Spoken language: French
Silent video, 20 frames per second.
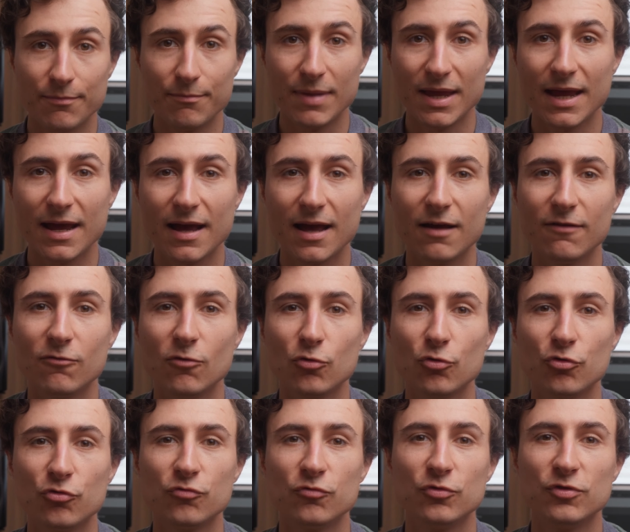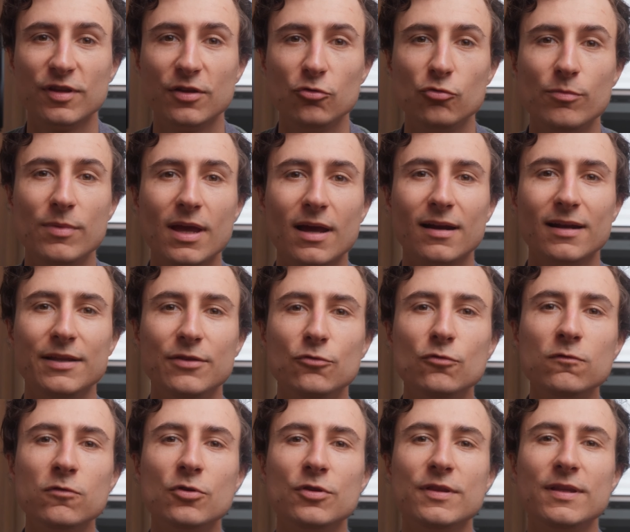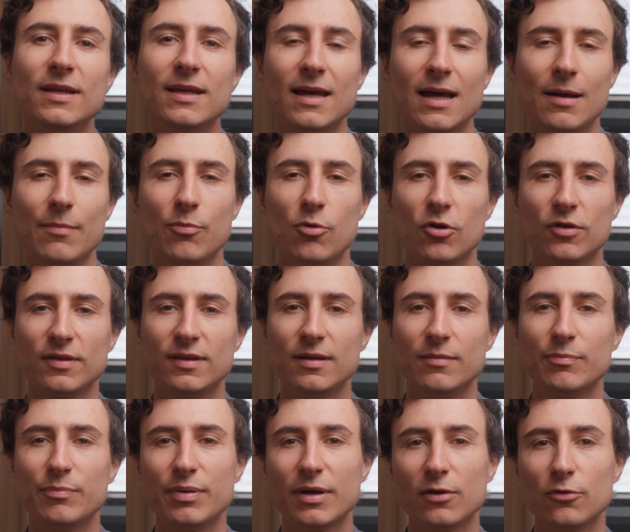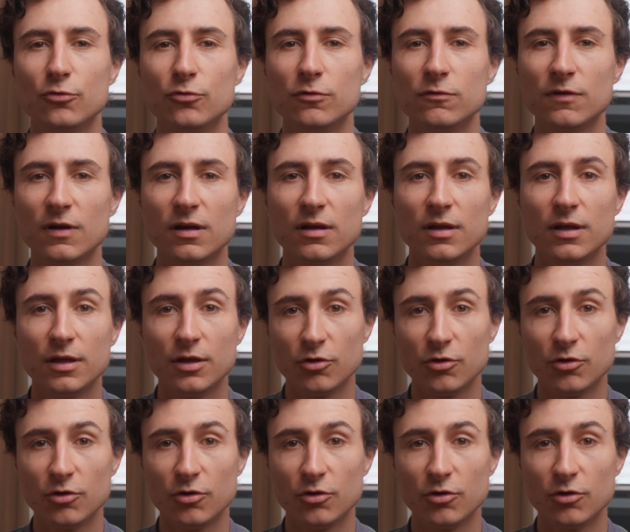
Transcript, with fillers: Mais avant que je vous énumère les nouveautés apportées par le Nova,